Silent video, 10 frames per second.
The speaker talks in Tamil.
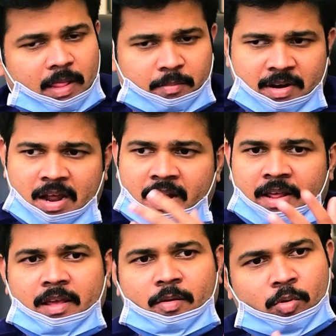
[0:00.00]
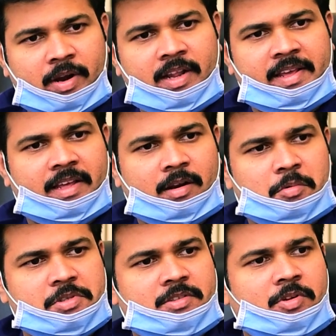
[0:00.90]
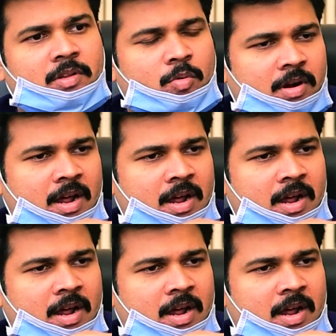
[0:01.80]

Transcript: இப்போ நானே உங்ககிட்ட கேட்குற கொஷின் வந்து ஒரு